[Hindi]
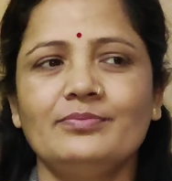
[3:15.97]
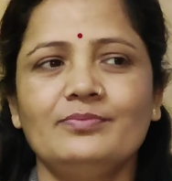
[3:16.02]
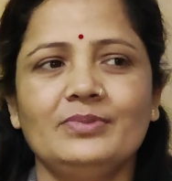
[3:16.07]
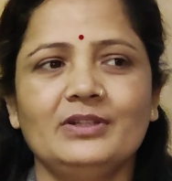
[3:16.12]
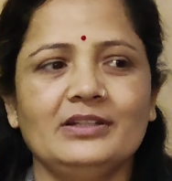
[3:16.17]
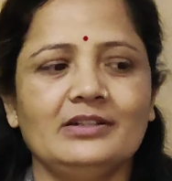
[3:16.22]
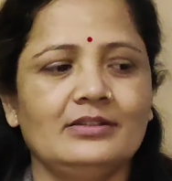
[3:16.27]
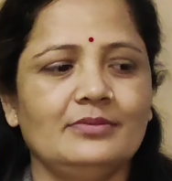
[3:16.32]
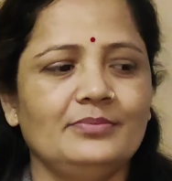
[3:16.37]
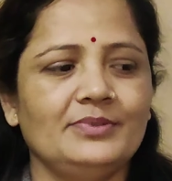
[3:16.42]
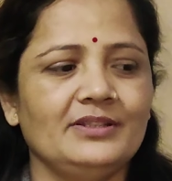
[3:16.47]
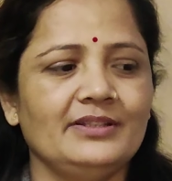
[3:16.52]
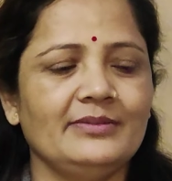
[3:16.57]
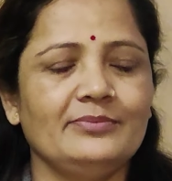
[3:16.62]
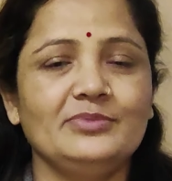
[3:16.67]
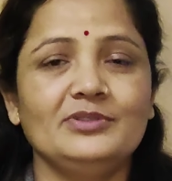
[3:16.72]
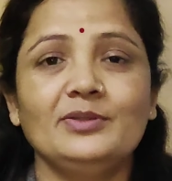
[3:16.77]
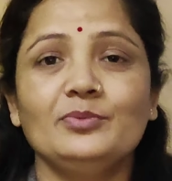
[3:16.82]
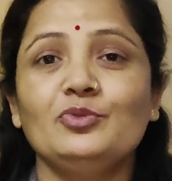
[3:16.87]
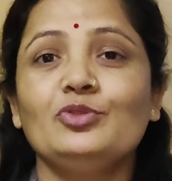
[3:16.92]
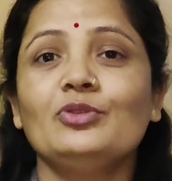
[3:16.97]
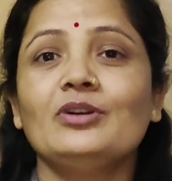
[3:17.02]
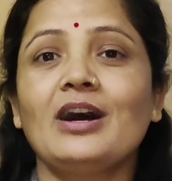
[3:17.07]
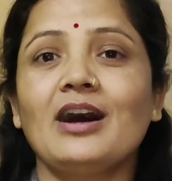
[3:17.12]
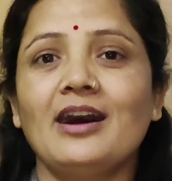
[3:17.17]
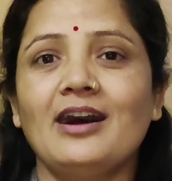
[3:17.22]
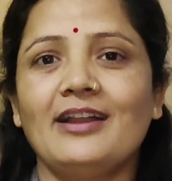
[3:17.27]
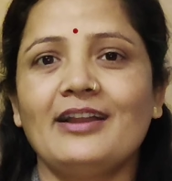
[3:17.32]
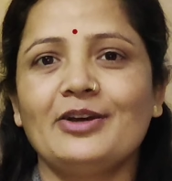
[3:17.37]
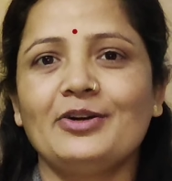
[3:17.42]
मतलब जब दुख
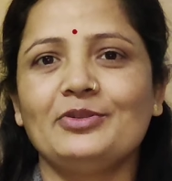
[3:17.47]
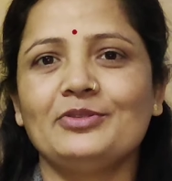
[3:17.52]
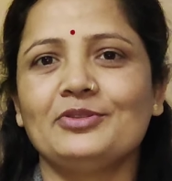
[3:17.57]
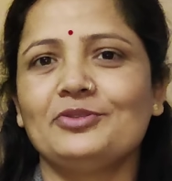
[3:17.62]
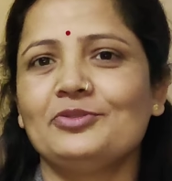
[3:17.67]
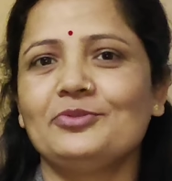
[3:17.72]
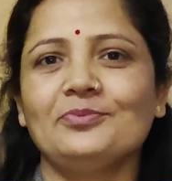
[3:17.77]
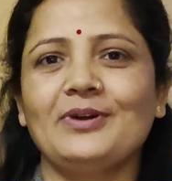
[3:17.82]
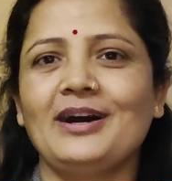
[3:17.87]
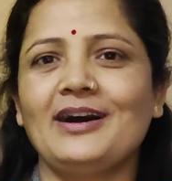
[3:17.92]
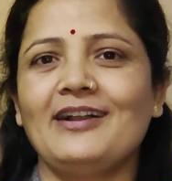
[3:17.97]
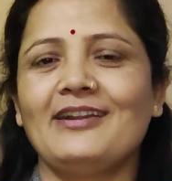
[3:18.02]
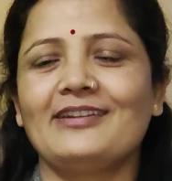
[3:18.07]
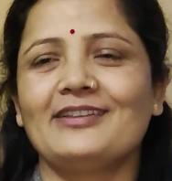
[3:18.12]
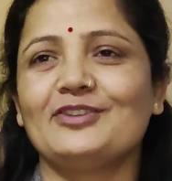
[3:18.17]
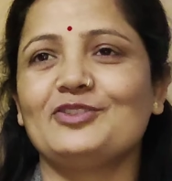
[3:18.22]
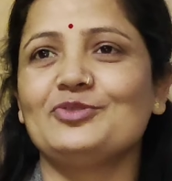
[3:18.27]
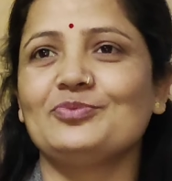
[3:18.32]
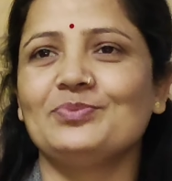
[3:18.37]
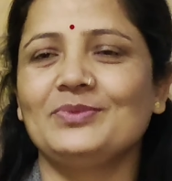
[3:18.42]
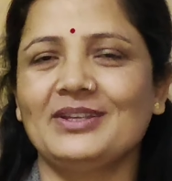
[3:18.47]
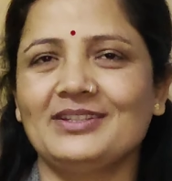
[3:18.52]
आना होता है तो बाहर में जो